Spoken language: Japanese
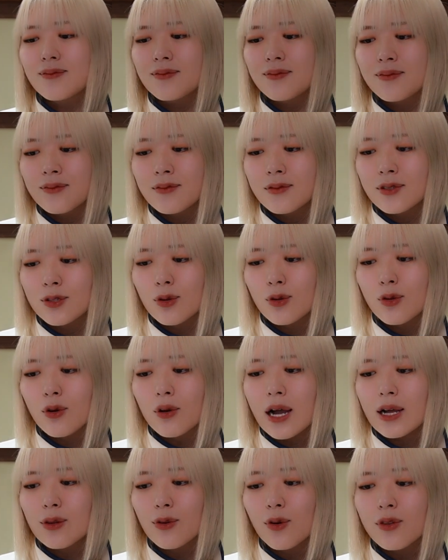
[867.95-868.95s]
うん、その
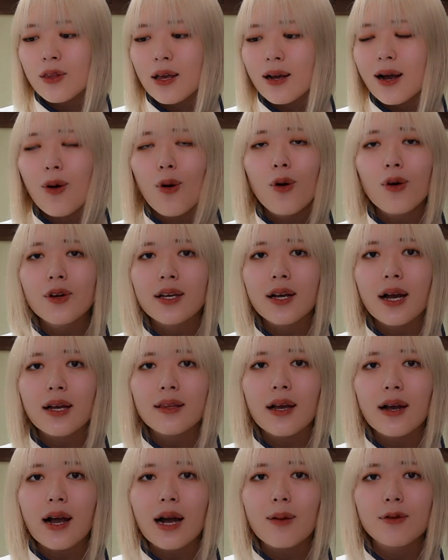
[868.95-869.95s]
可能性が大き
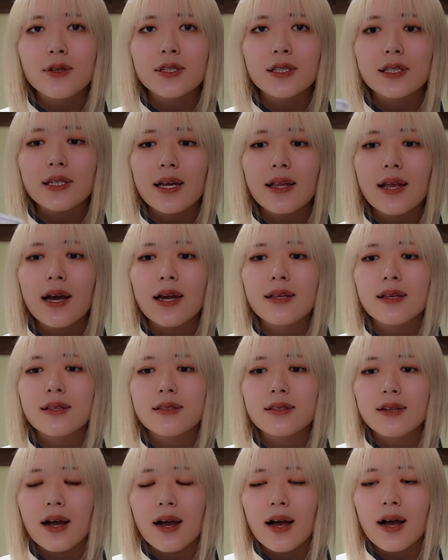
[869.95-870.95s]
かったかもしれないで
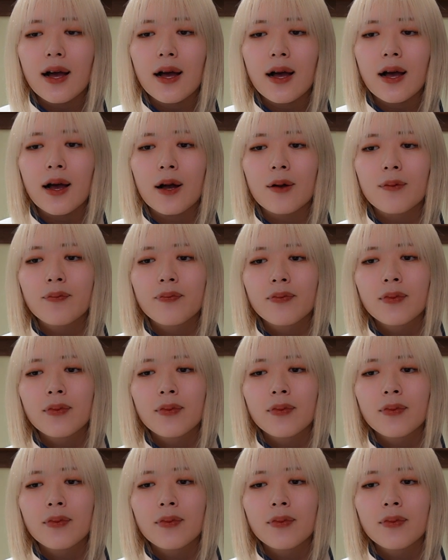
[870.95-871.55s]
すが、